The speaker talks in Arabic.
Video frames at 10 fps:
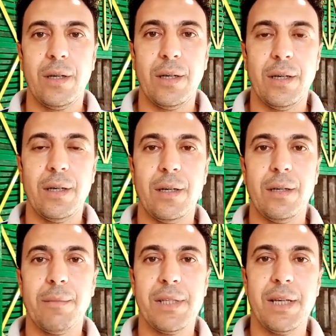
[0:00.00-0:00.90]
آه،
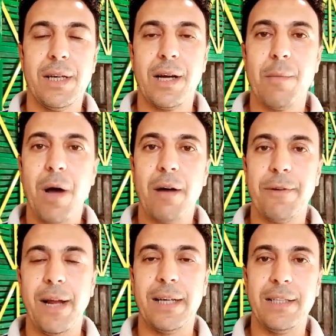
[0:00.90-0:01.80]
ما زلنا يا جماعة في
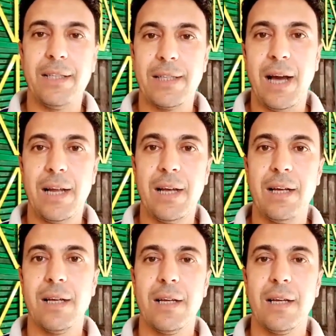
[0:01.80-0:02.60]
الحديث على